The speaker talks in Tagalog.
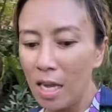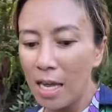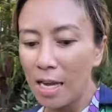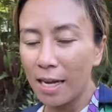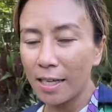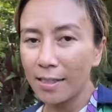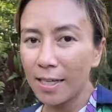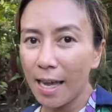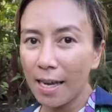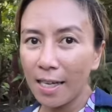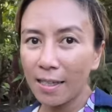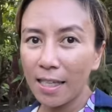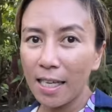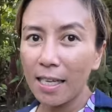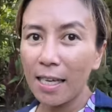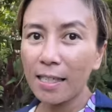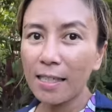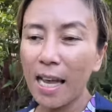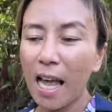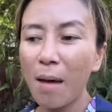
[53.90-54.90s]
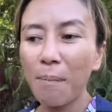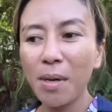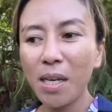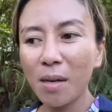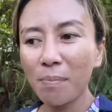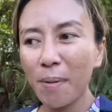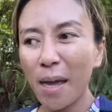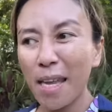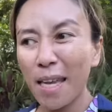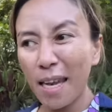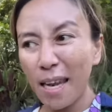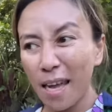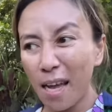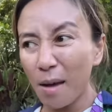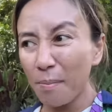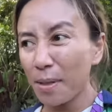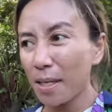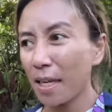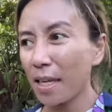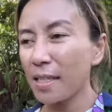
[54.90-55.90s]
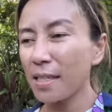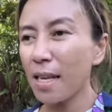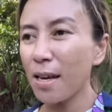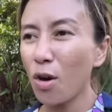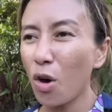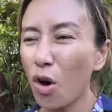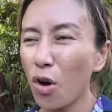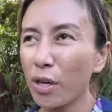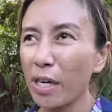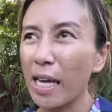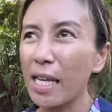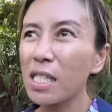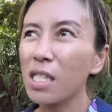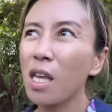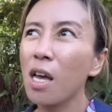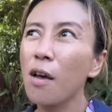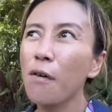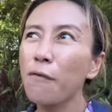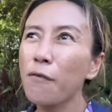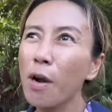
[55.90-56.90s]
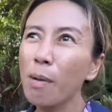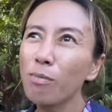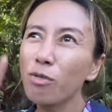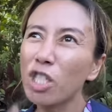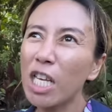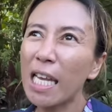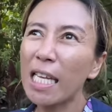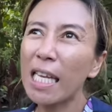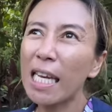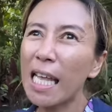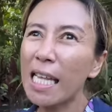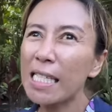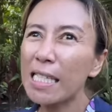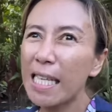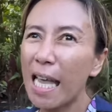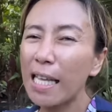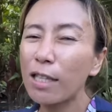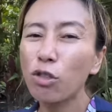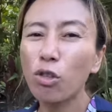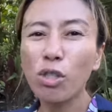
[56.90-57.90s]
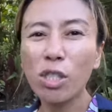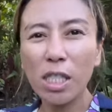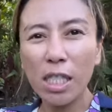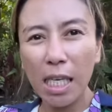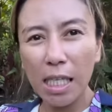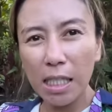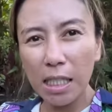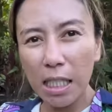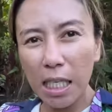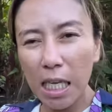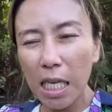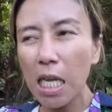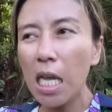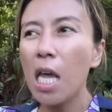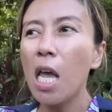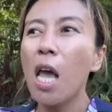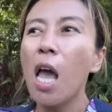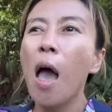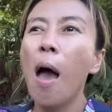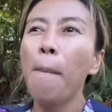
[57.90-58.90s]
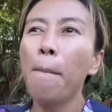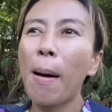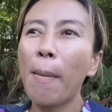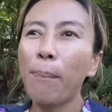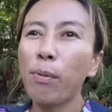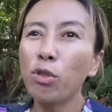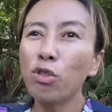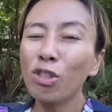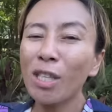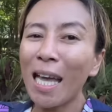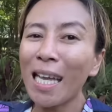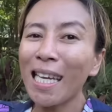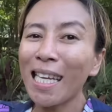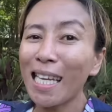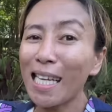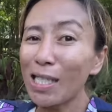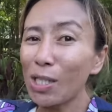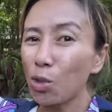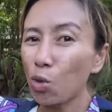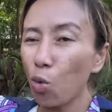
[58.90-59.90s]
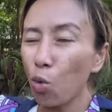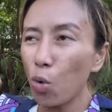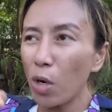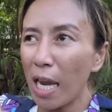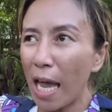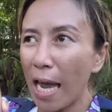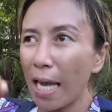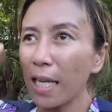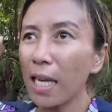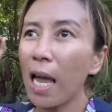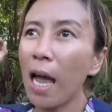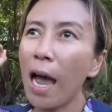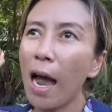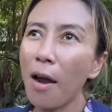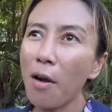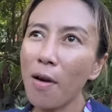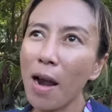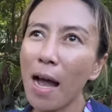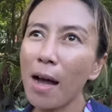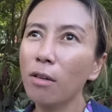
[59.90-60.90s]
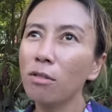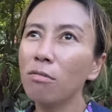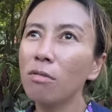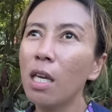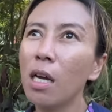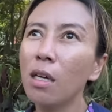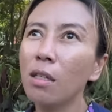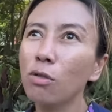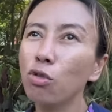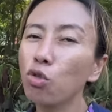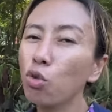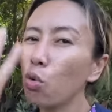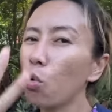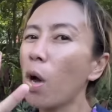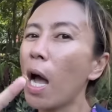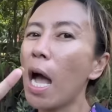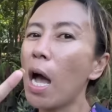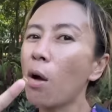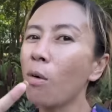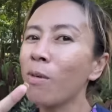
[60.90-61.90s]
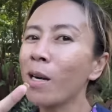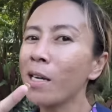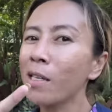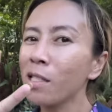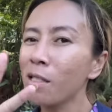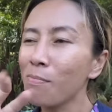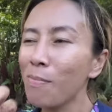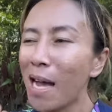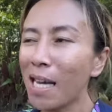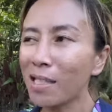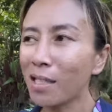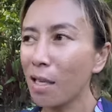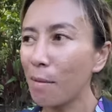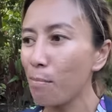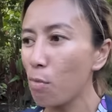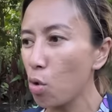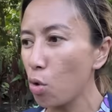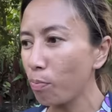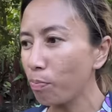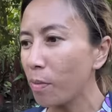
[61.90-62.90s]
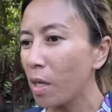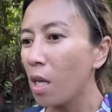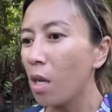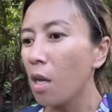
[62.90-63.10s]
Kadarating lang namin, nagpahinga lang kami ng isang oras from General Santos City papunta ng Isulan around 2 hours maximum.